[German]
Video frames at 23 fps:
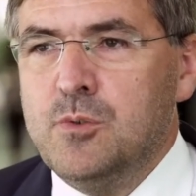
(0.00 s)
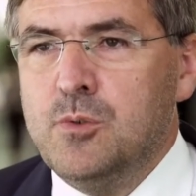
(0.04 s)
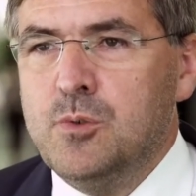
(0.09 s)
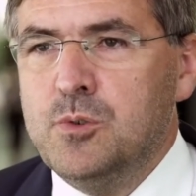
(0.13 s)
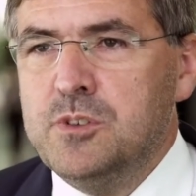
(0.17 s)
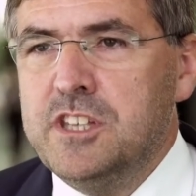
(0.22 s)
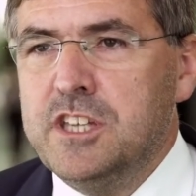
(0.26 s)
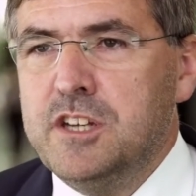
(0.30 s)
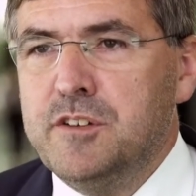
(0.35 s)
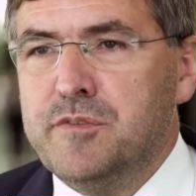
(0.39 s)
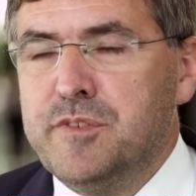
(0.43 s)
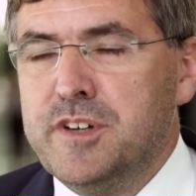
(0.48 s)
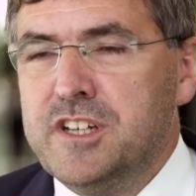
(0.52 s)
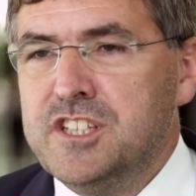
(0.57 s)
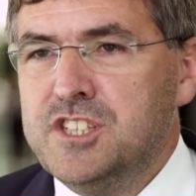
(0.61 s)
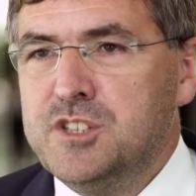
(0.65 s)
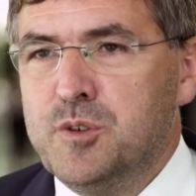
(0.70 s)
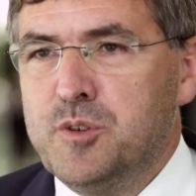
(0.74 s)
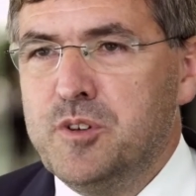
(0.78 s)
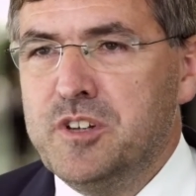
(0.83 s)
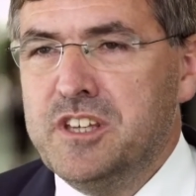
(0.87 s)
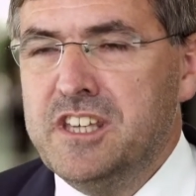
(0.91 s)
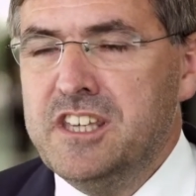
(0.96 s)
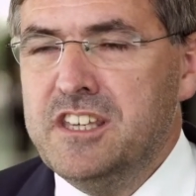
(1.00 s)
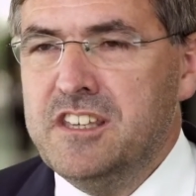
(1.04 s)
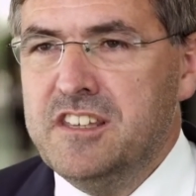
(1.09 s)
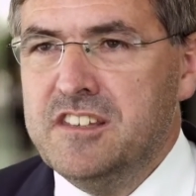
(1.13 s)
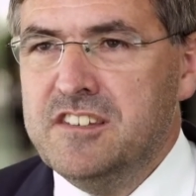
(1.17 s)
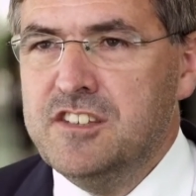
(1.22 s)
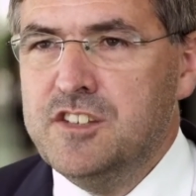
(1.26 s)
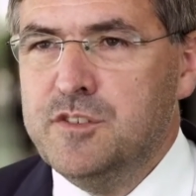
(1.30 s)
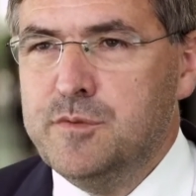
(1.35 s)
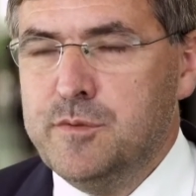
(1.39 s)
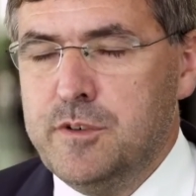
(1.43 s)
Und die Gefäßchirurgie
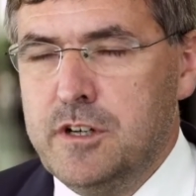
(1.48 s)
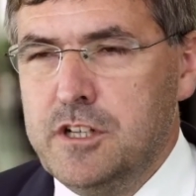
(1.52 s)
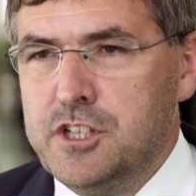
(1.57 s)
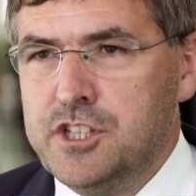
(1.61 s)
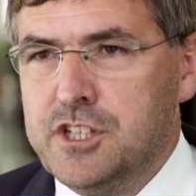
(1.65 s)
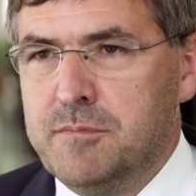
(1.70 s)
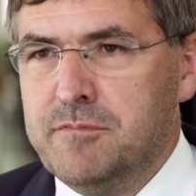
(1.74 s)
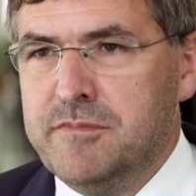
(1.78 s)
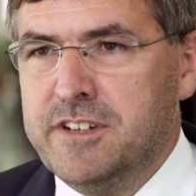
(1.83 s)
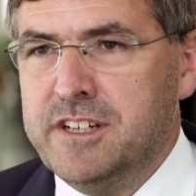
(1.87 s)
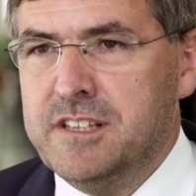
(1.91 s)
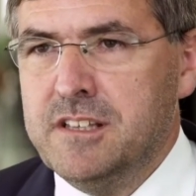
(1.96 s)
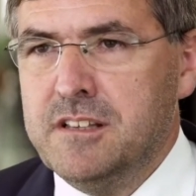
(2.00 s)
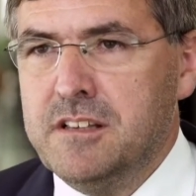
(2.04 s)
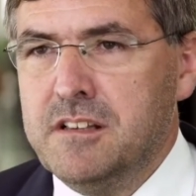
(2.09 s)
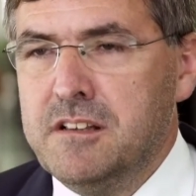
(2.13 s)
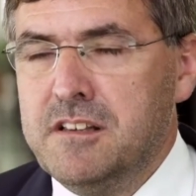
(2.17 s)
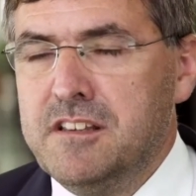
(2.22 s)
ist sich völlig am Wandel.